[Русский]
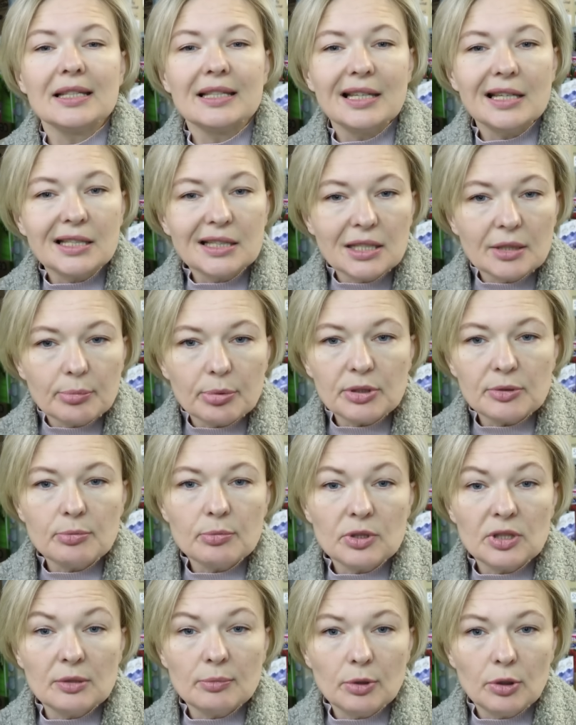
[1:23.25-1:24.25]
засыпать
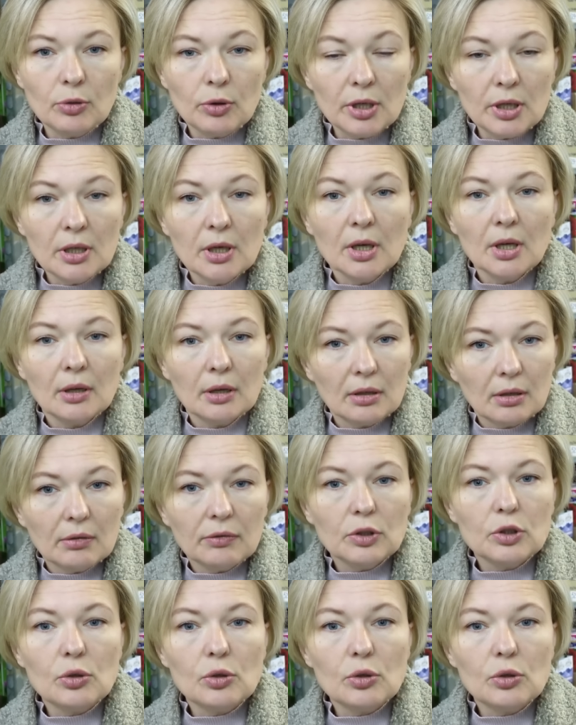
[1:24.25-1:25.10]
землей, э,